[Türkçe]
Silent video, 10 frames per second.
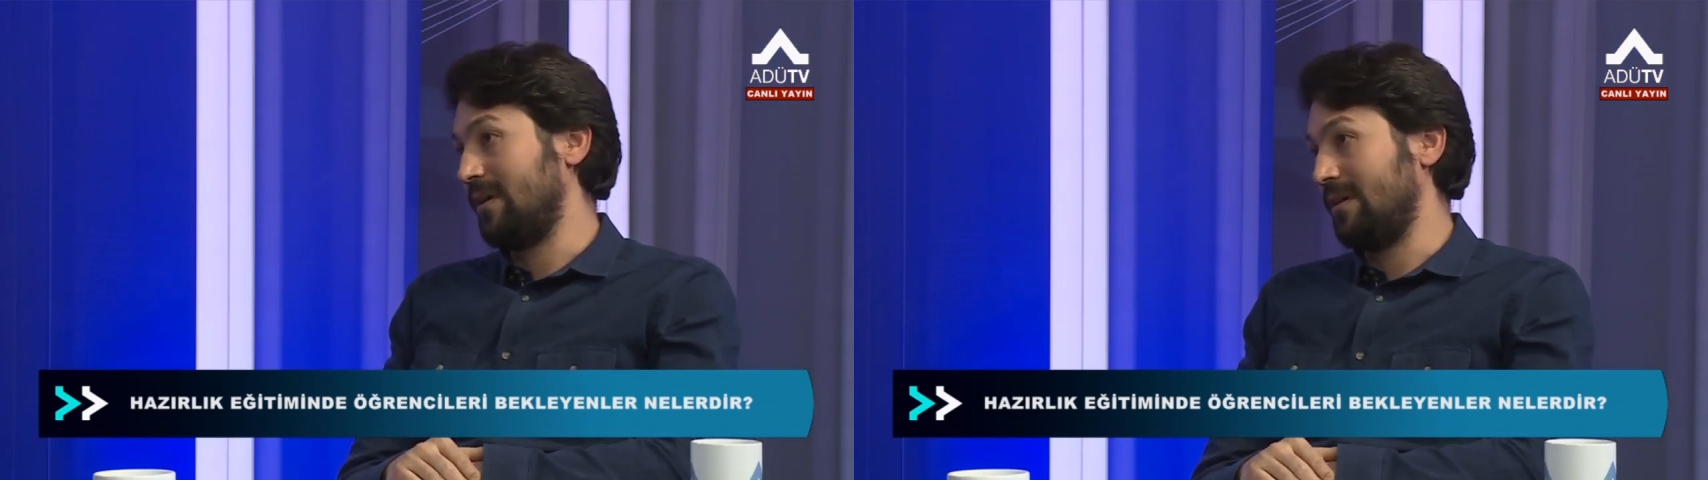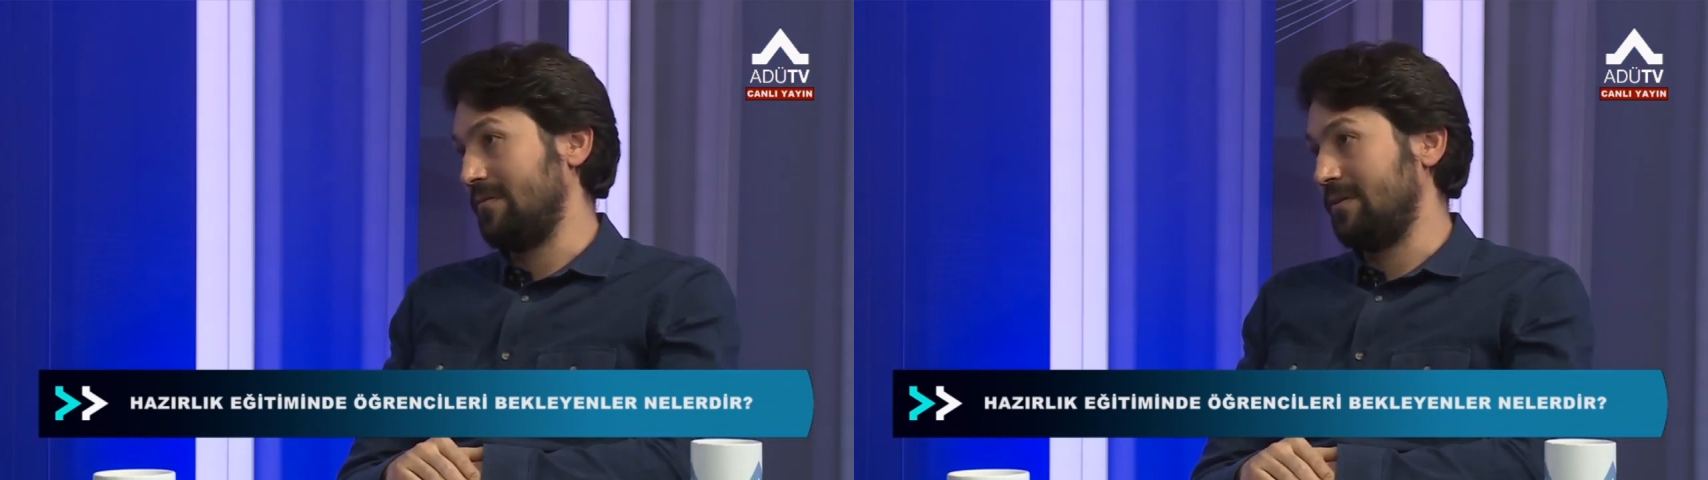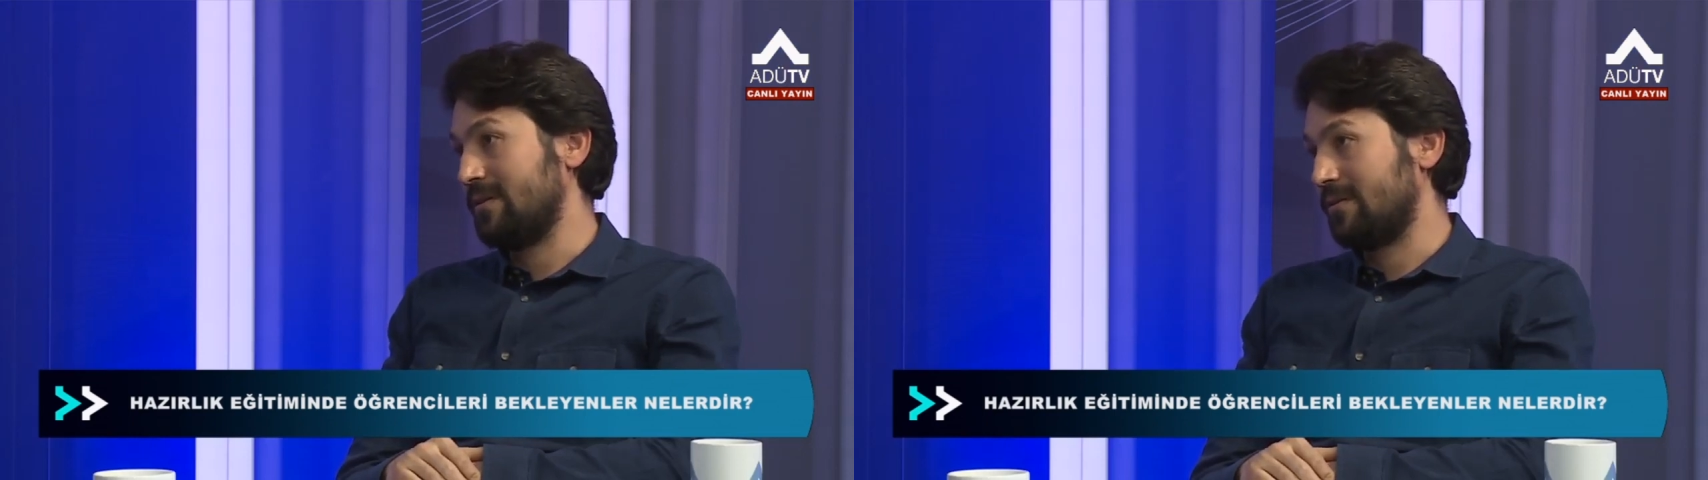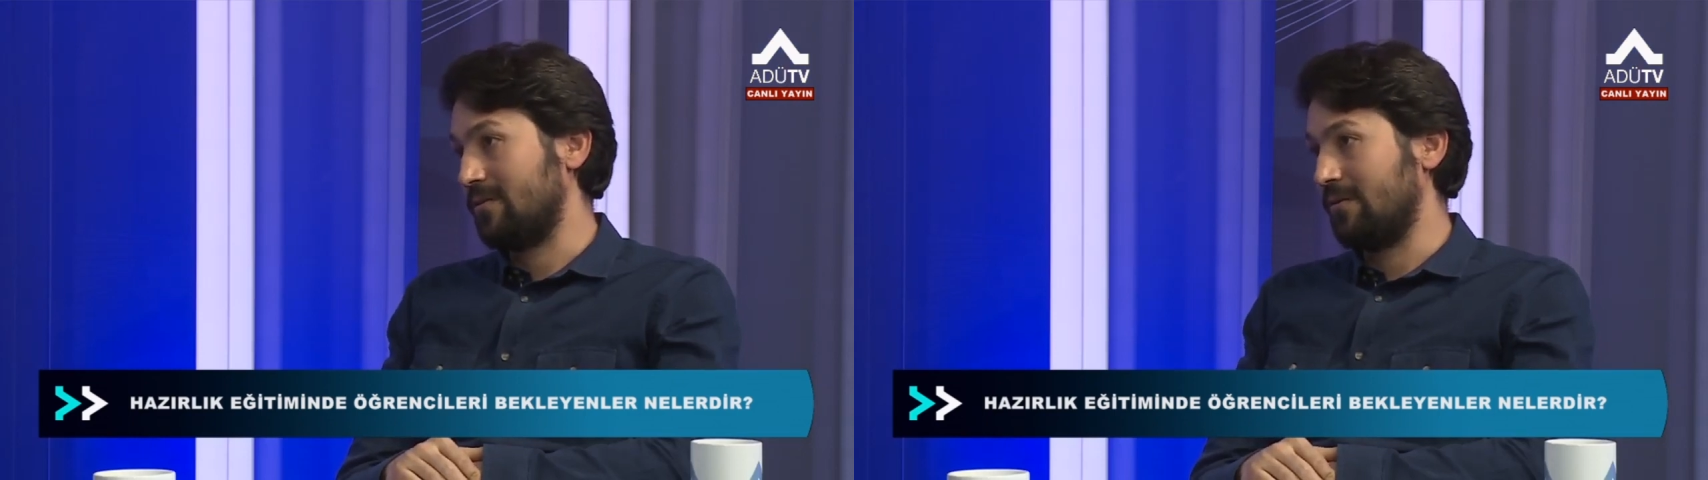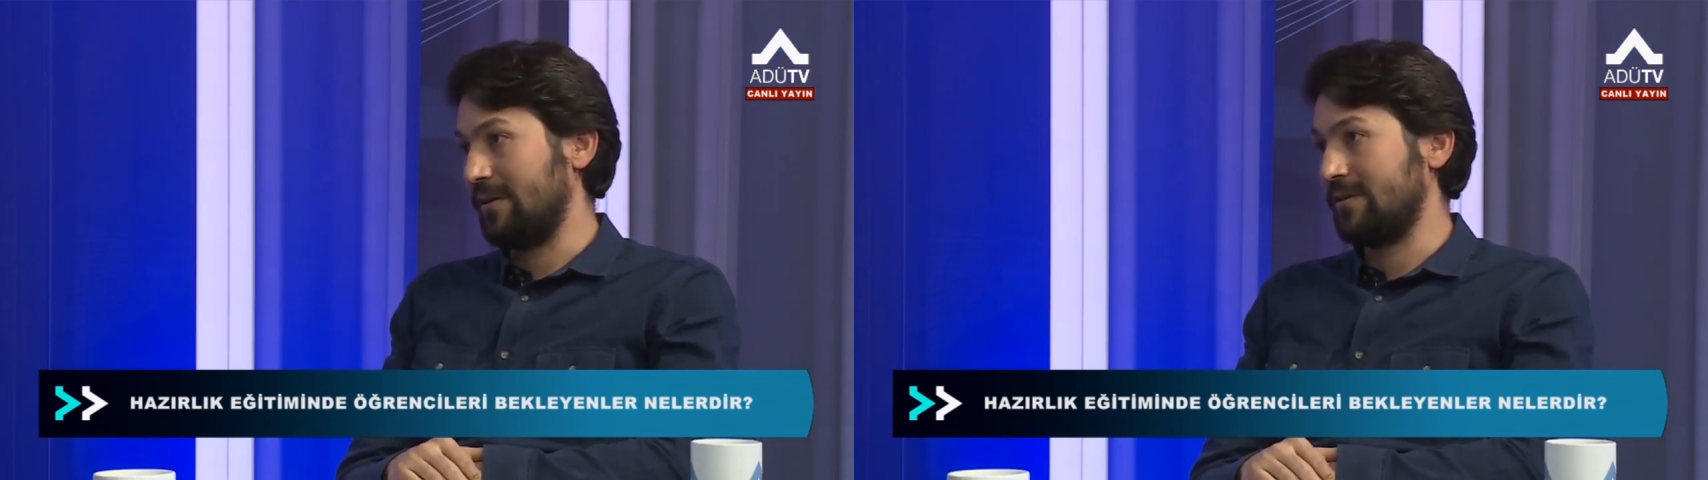de alabilir
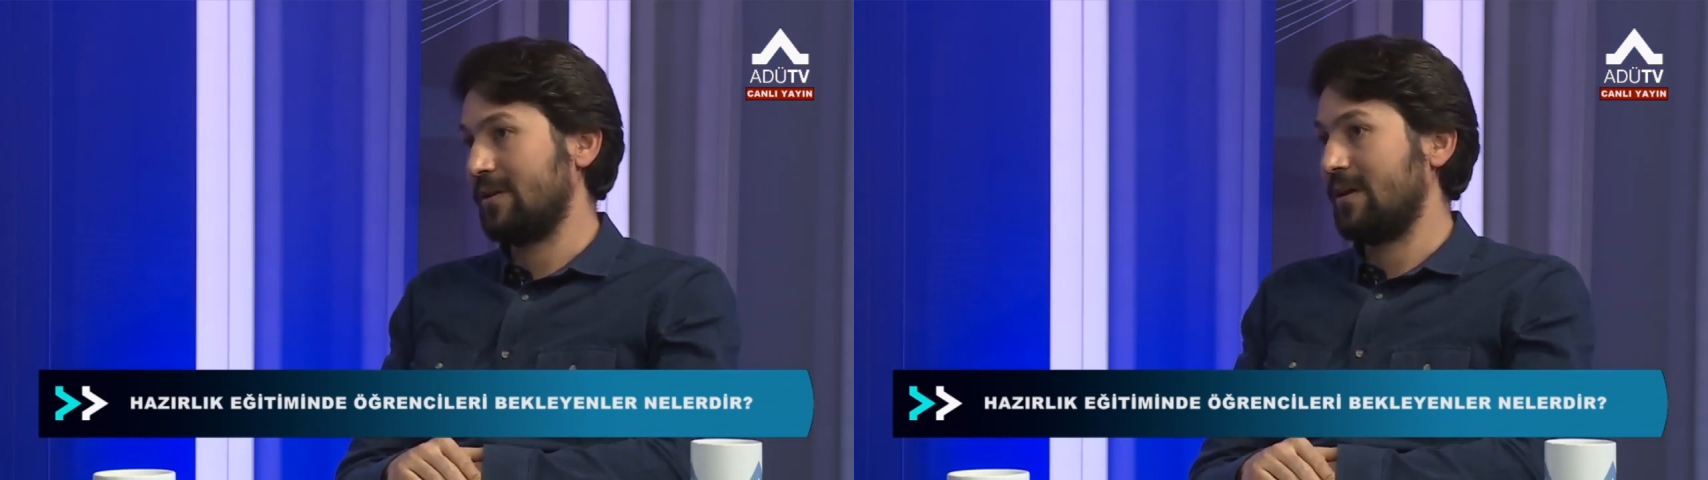öğrenciler.